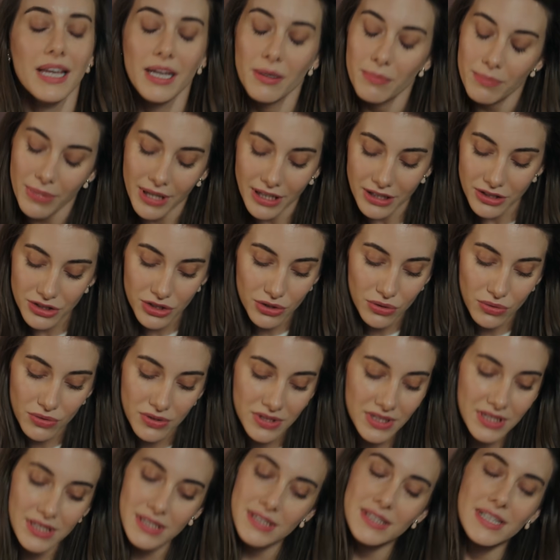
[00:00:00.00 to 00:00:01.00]
Yani bence o
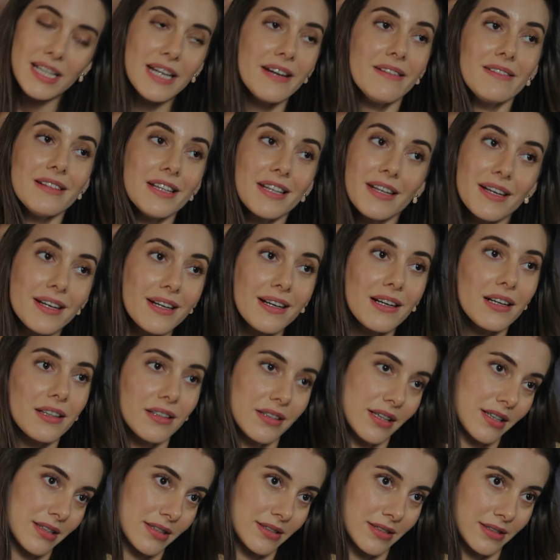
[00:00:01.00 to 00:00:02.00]
siz evlenene
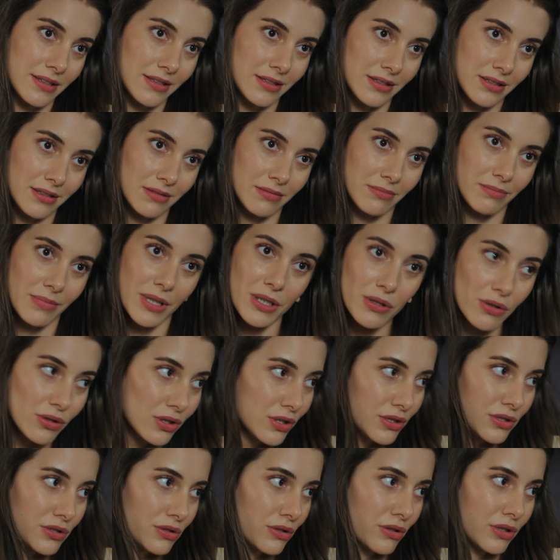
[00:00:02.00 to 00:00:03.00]
kadardı. Ben
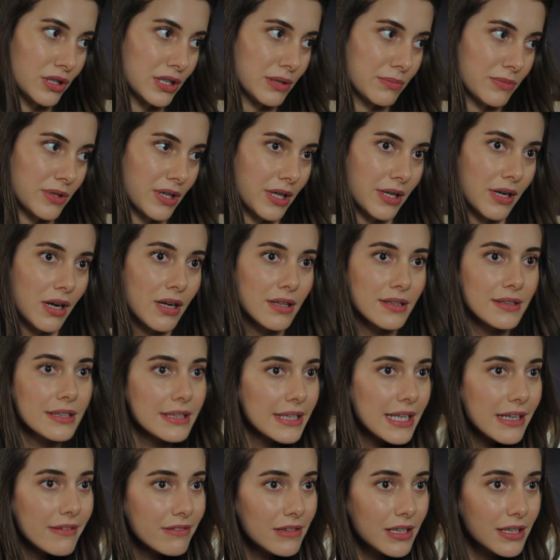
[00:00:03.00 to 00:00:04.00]
öyle söyleyeyim yani.
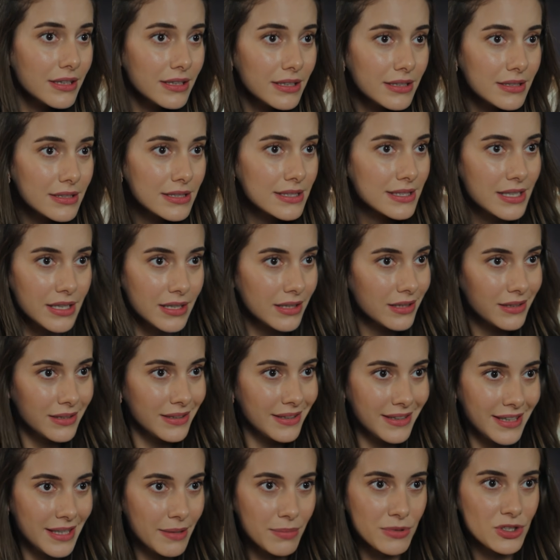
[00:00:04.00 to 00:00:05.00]
Artık evlendiniz
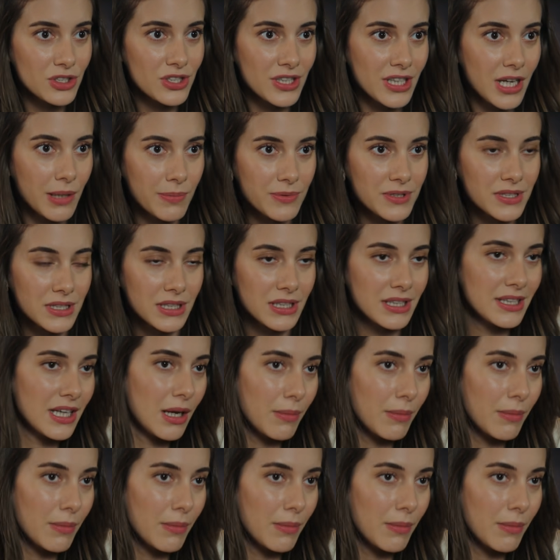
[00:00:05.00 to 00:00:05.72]
yani niye bir şey yapsın ki?